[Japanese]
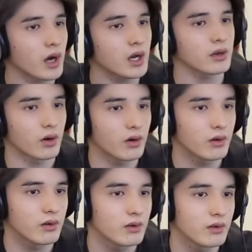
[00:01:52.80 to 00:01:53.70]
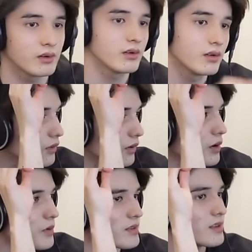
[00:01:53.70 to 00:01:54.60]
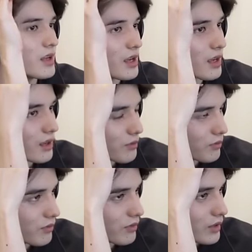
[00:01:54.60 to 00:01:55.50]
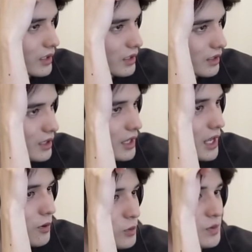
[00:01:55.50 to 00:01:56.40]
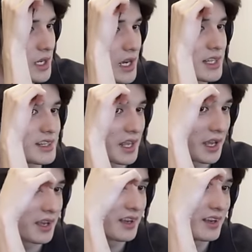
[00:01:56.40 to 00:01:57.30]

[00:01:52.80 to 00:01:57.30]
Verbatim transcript: わかるよ。これは別に、言えないことじゃないって。